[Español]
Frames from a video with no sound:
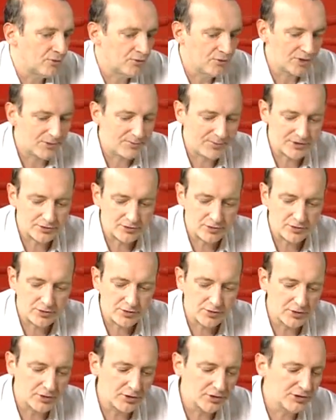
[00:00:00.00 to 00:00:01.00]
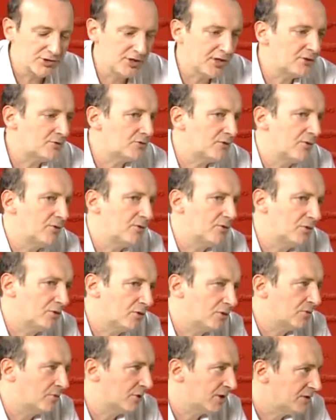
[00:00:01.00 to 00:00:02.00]
un repertorio de concierto a un
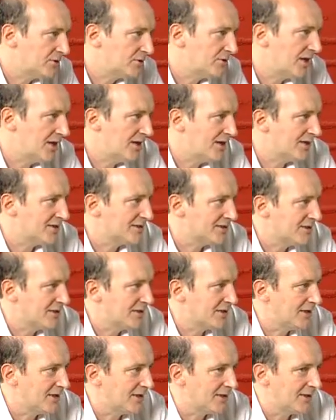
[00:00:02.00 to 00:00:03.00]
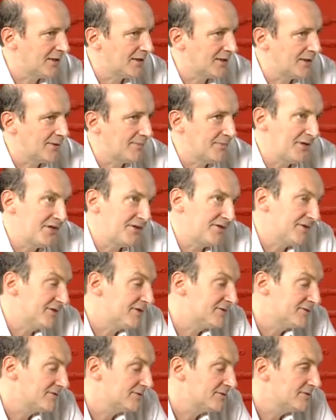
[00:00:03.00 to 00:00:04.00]
coro vocacional le exige
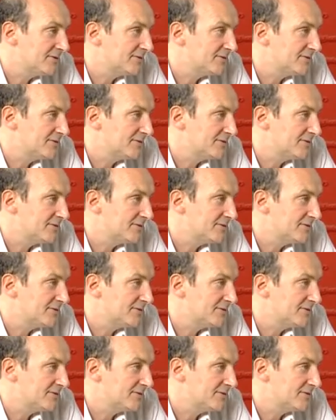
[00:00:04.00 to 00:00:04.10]
meses,